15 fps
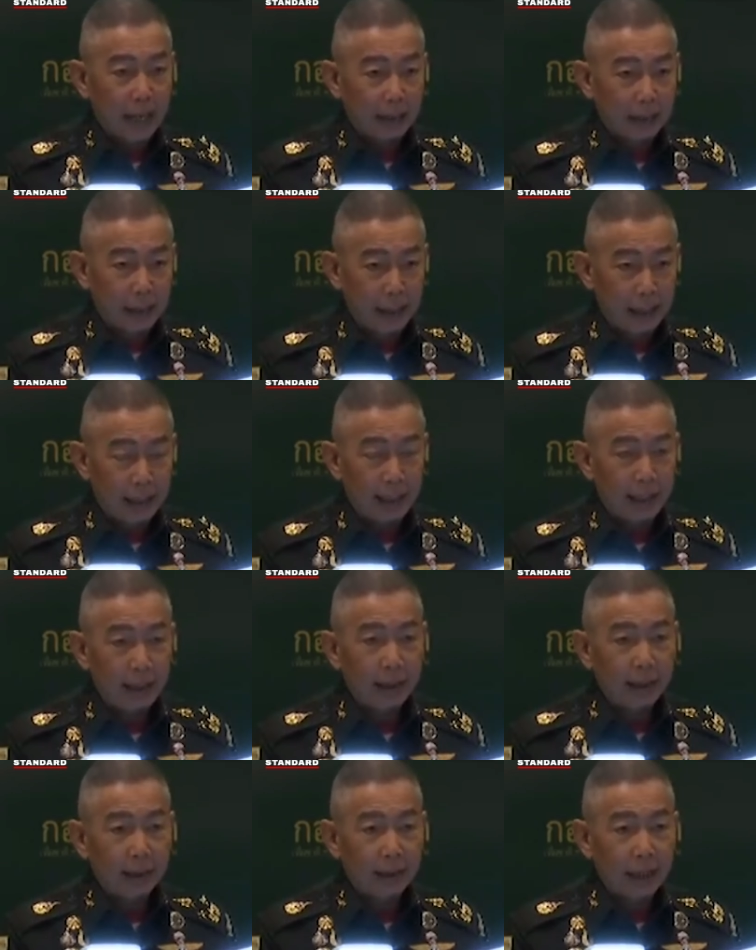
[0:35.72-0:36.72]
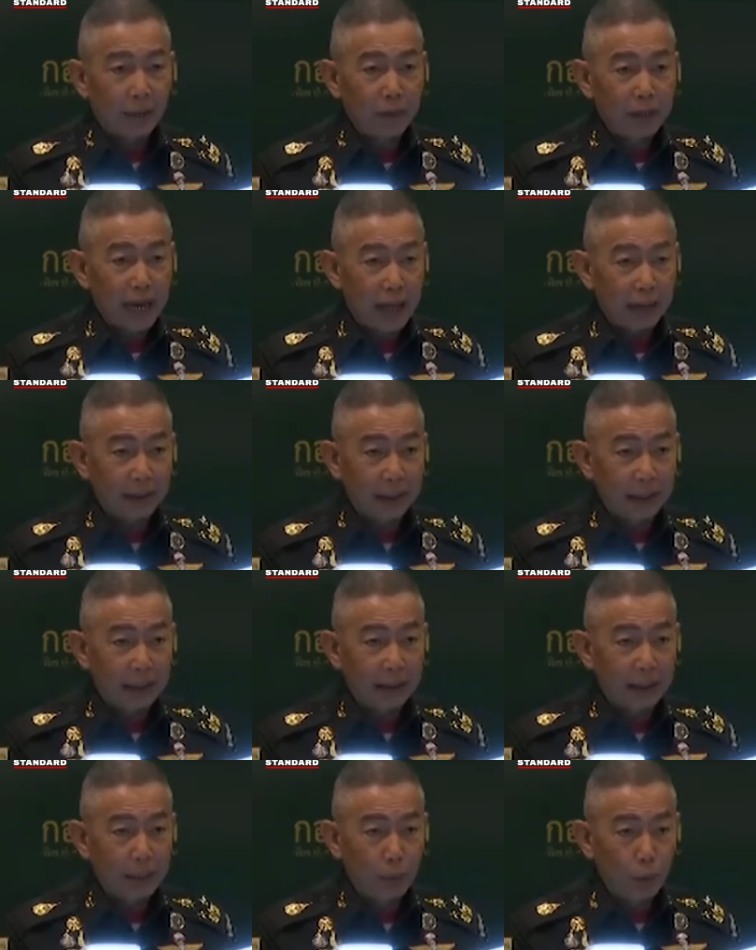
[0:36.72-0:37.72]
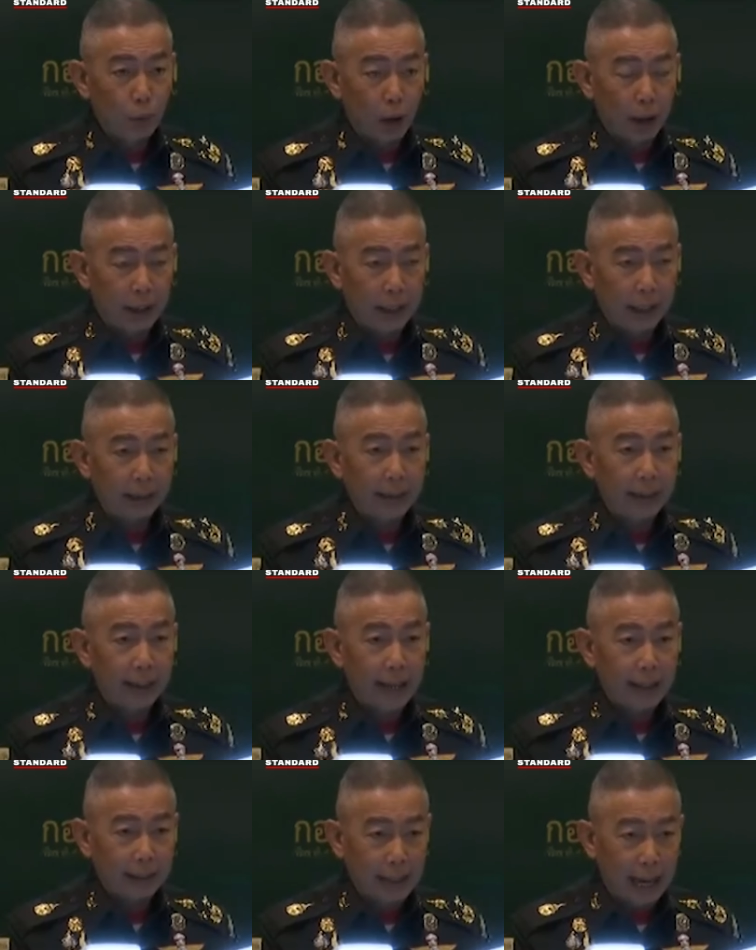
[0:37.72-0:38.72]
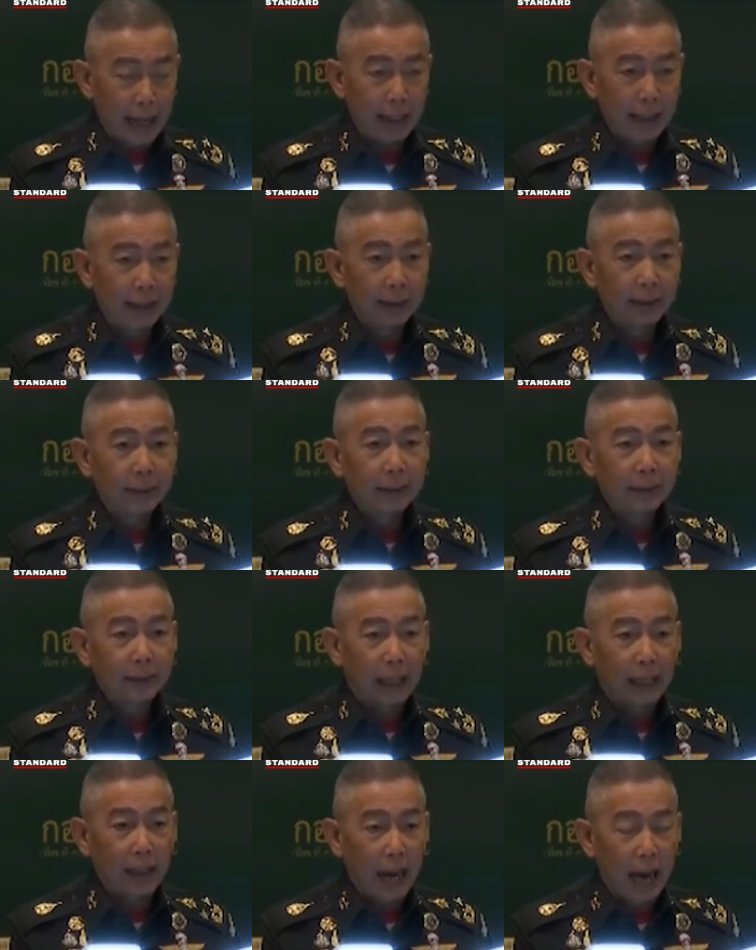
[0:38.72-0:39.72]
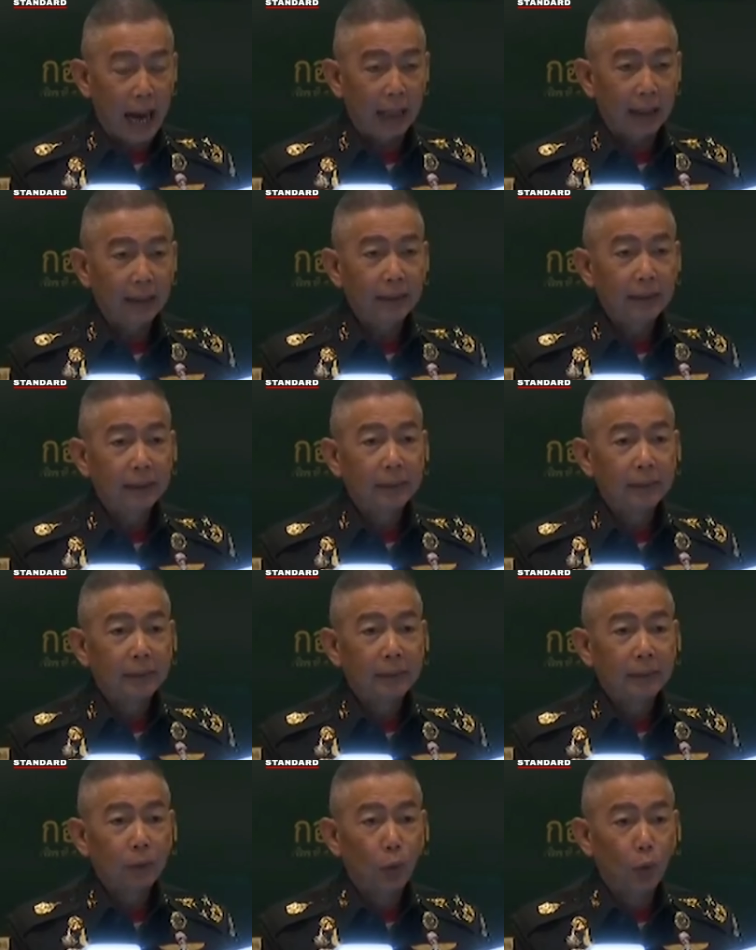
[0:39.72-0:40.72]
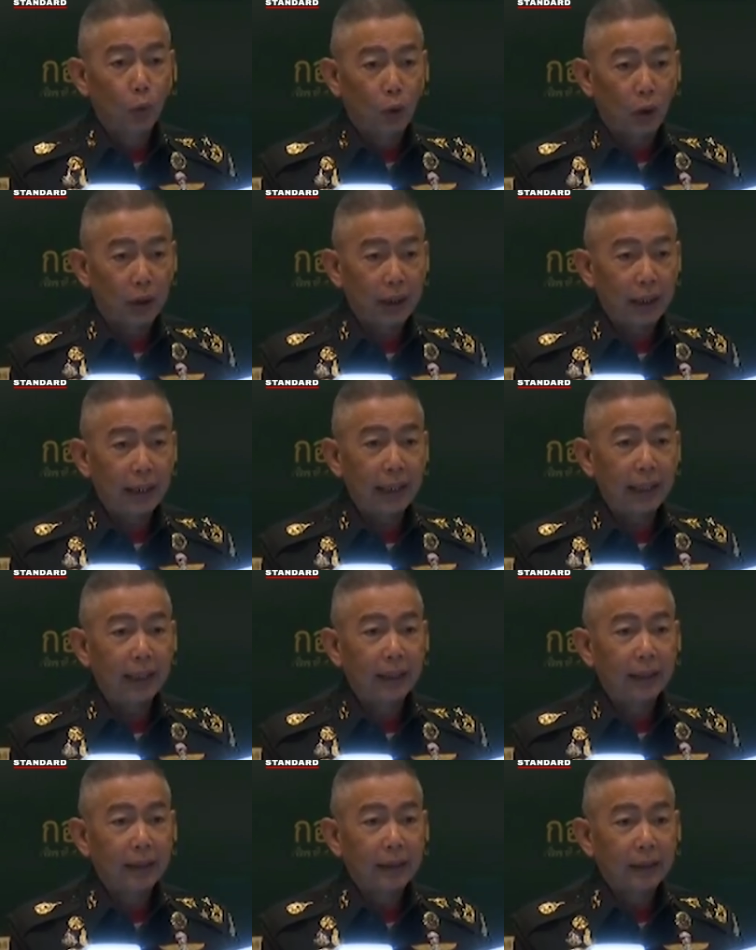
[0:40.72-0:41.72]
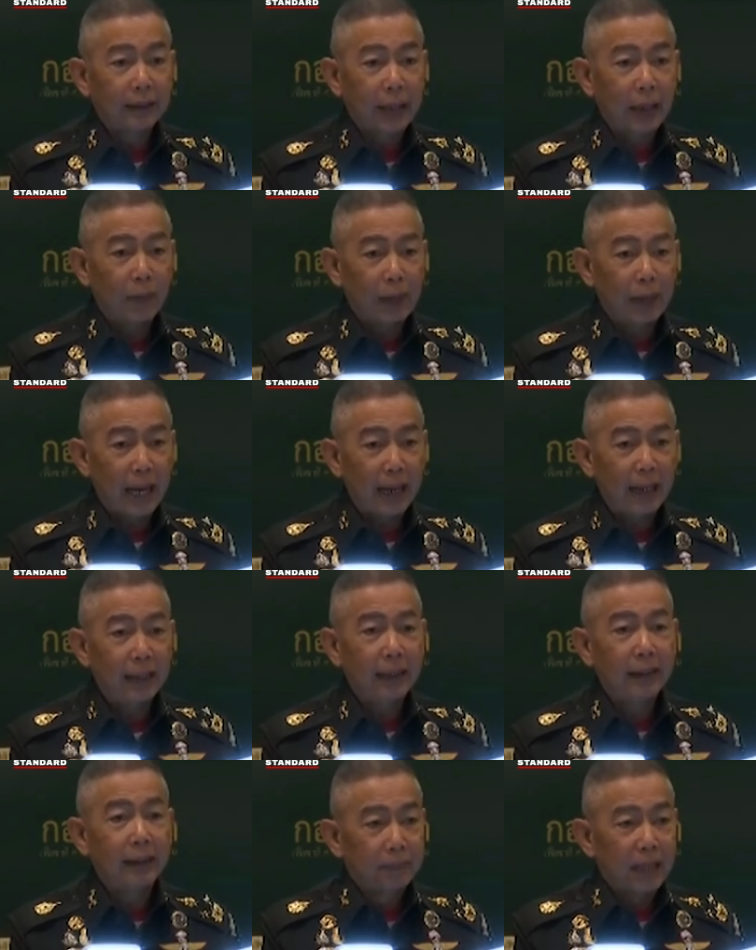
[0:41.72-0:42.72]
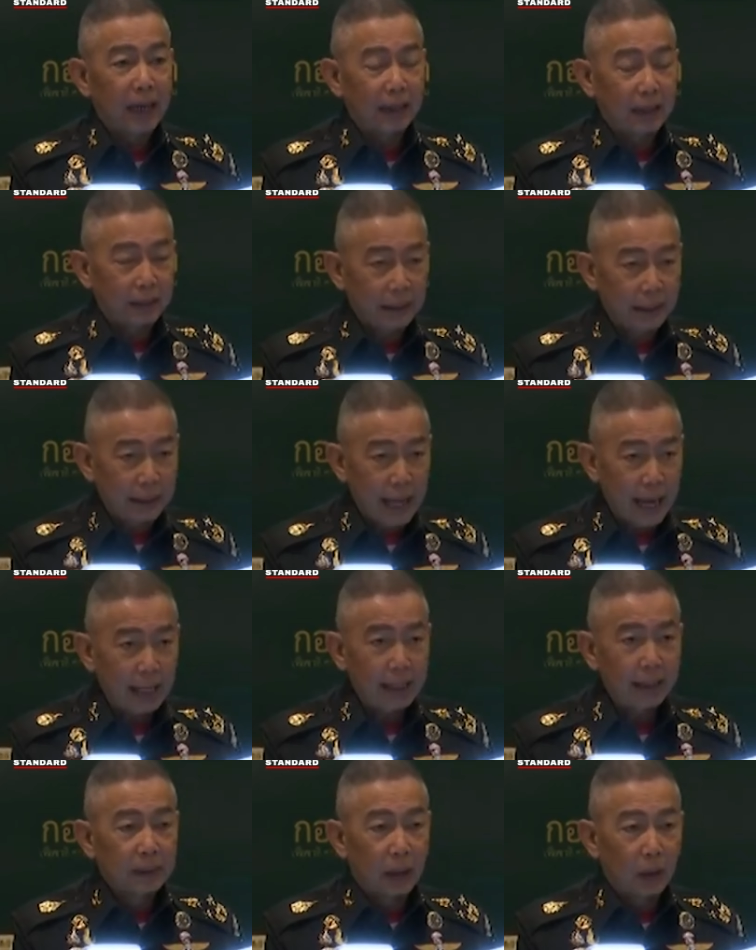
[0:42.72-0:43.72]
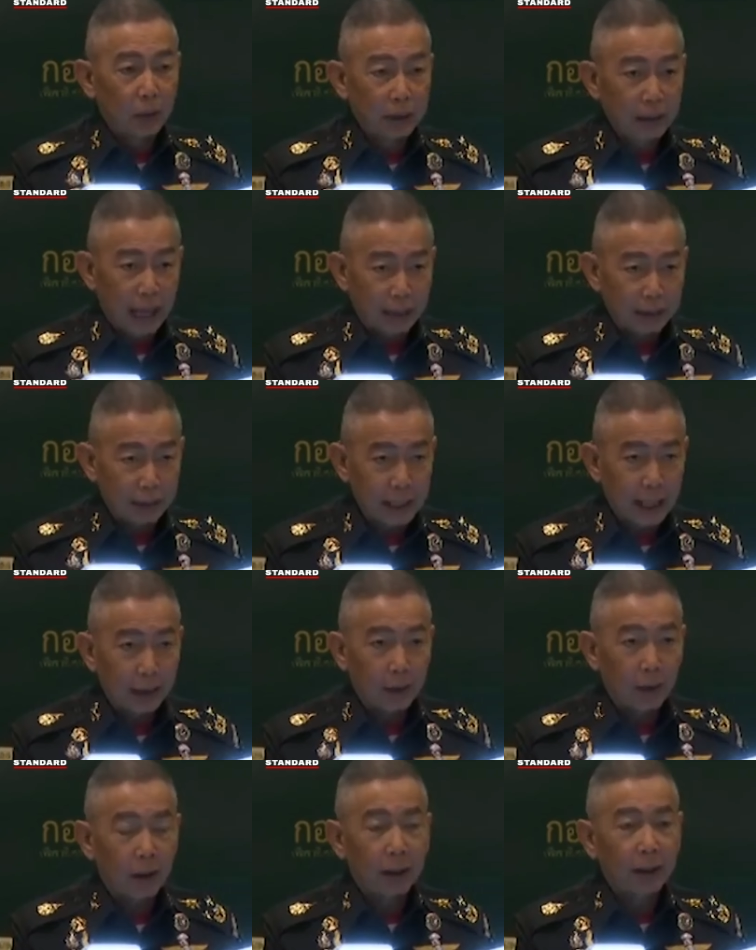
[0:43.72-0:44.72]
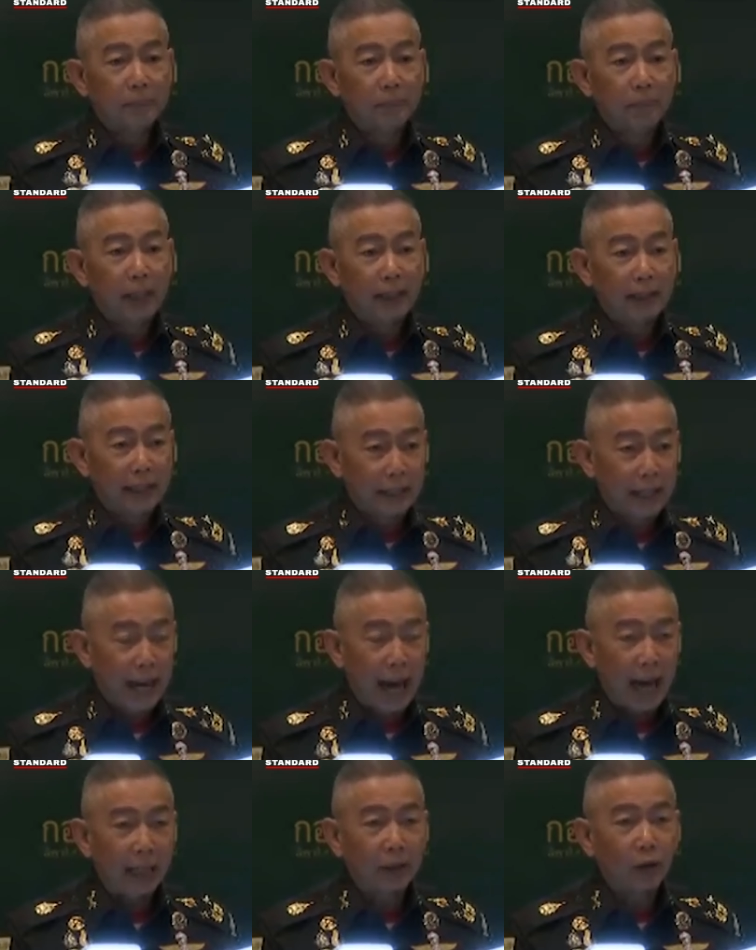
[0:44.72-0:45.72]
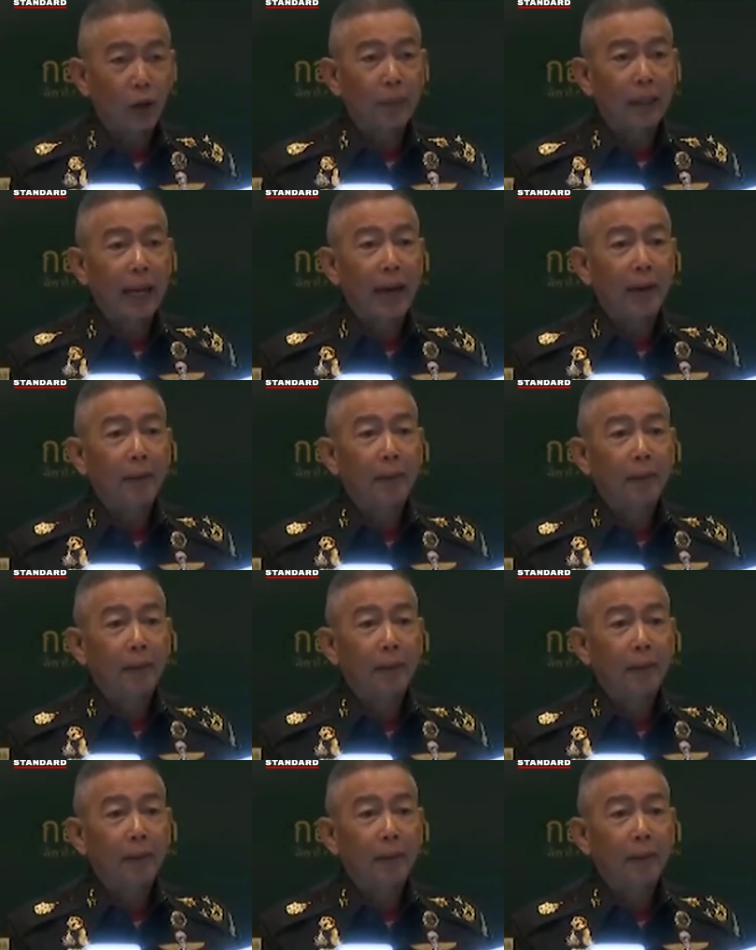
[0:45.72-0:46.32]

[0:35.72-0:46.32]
นาทีณวินาทีที่ผู้ก่อเหตุได้ลั่นไกสังหารคู่กรณีณวันนั้นณนาทีนั้นเขาคืออาชญากรไม่ใช่ทหารอีกต่อไปแล้ว